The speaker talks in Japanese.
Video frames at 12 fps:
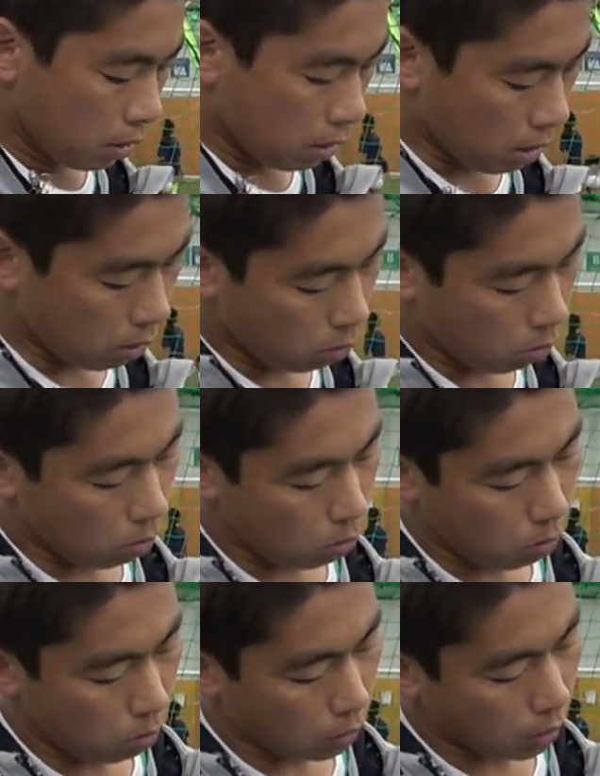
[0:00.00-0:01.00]
あ
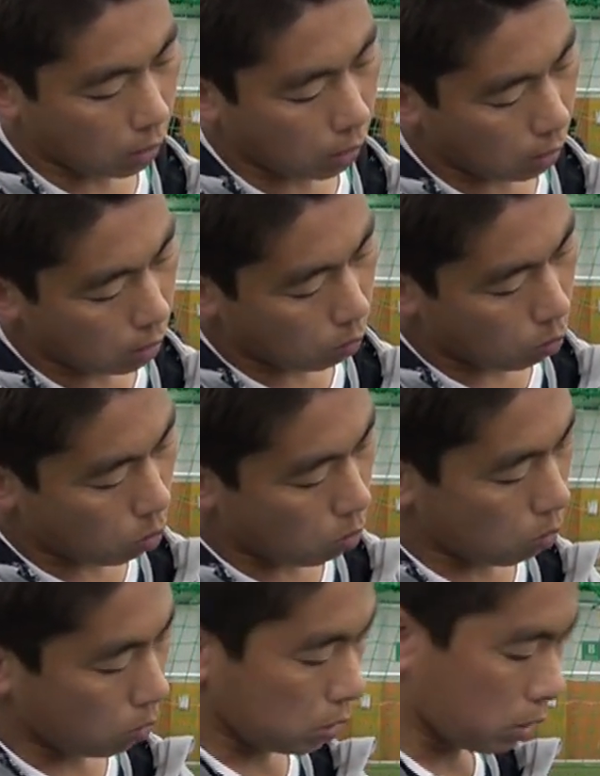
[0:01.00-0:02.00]
のいったこう